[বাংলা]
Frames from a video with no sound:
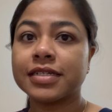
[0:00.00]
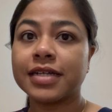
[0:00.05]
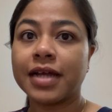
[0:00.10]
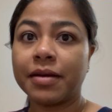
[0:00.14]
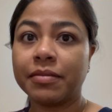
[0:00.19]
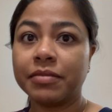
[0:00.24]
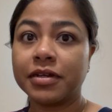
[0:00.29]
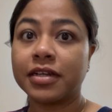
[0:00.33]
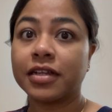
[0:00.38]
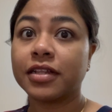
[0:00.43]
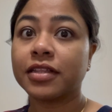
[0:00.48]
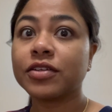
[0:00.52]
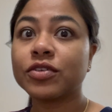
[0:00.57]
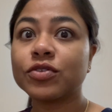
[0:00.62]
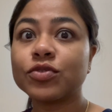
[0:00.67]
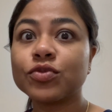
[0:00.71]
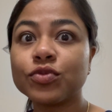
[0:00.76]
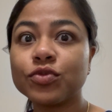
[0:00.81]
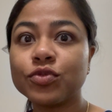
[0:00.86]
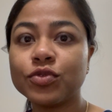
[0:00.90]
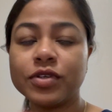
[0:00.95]
সামনেটাতে
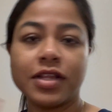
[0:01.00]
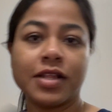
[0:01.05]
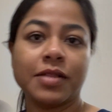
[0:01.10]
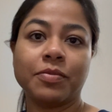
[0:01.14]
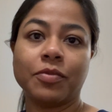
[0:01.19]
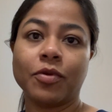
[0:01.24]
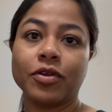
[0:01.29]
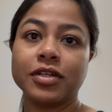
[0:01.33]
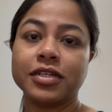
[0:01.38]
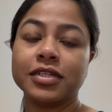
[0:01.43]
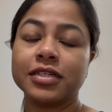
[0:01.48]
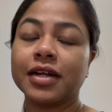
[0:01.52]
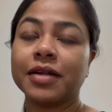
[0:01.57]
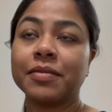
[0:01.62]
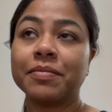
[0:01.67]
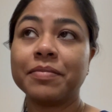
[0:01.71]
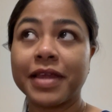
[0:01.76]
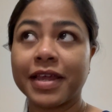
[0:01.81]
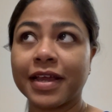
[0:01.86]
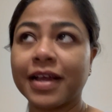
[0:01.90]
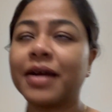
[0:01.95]
শুধু নেল পলিশ আর
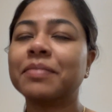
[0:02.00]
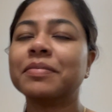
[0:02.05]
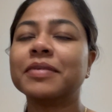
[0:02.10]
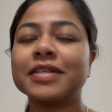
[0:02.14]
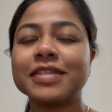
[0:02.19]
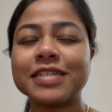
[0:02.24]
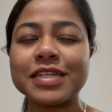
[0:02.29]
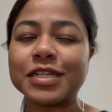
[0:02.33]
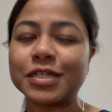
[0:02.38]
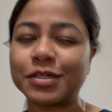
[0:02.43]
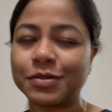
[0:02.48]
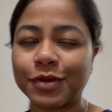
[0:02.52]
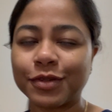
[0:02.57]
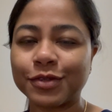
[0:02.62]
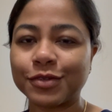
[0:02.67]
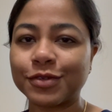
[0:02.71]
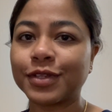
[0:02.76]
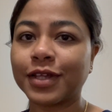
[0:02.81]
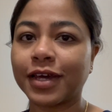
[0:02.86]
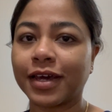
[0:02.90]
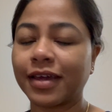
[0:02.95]
মেকআপের
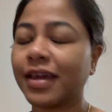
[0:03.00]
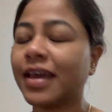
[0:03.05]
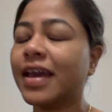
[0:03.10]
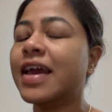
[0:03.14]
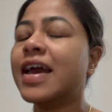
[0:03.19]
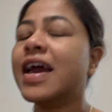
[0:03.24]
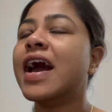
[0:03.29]
জিনিসপত্র থাকে